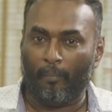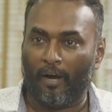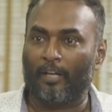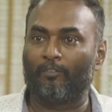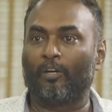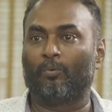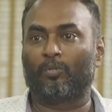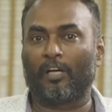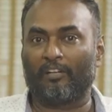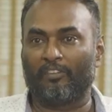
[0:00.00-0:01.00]
மாணவர்களை
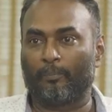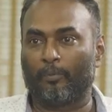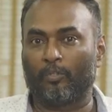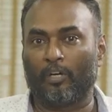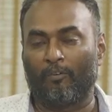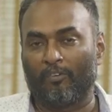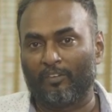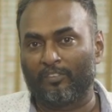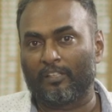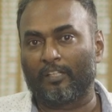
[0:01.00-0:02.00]
உட்கார வைப்பதோ அவங்கள
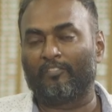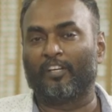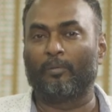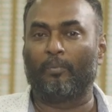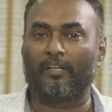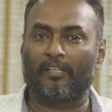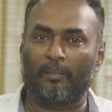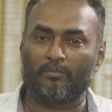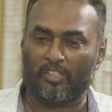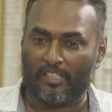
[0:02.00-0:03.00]
வந்து என்னென்னா வேறுபாடு
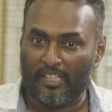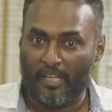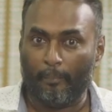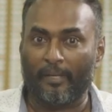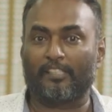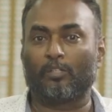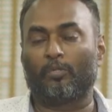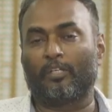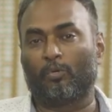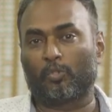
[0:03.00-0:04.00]
காமிச்சு
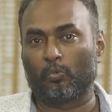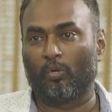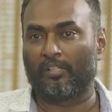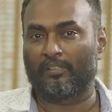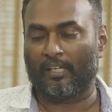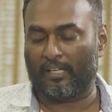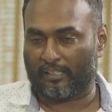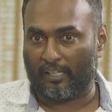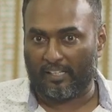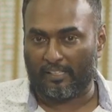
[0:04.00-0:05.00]
பேசக்கூடிய ஒரு சூழல் இருந்தால்
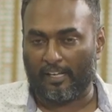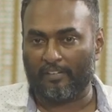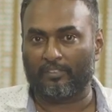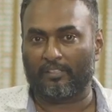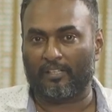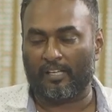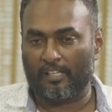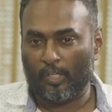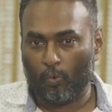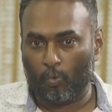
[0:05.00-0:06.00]
கட்டாயம் வந்து என்னென்னா
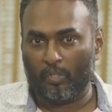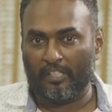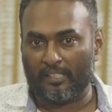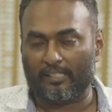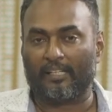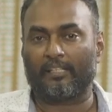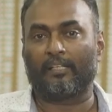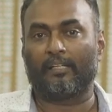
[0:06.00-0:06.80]
உரிய சட்ட